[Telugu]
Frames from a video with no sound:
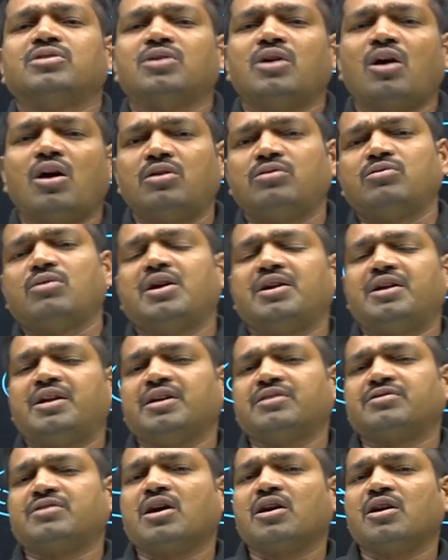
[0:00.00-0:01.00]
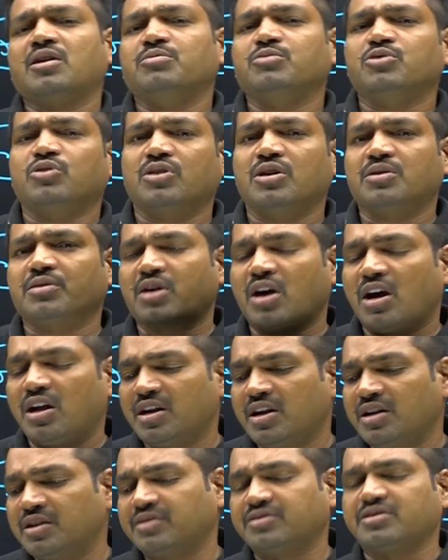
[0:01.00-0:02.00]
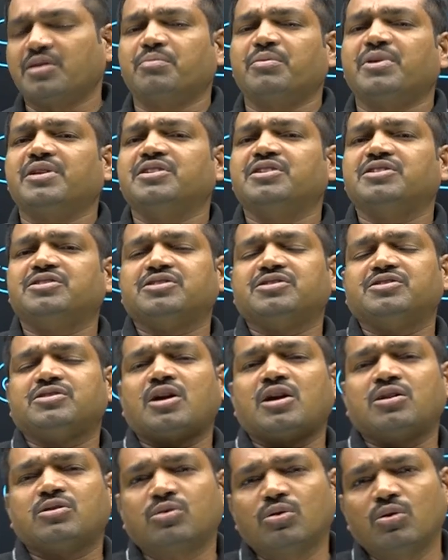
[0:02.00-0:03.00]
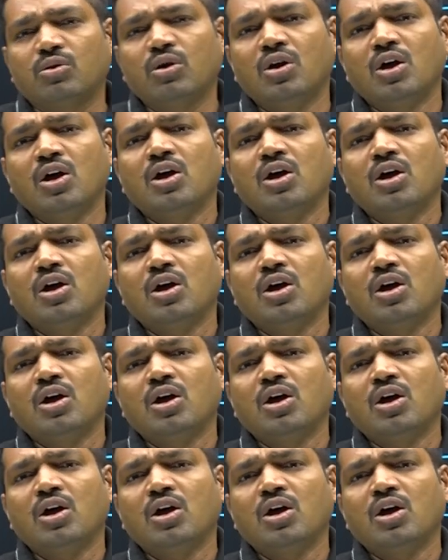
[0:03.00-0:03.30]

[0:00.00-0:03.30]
నాడు అంటే సంఘం యుగం కాలానికి సంబంధించిన దాంట్లో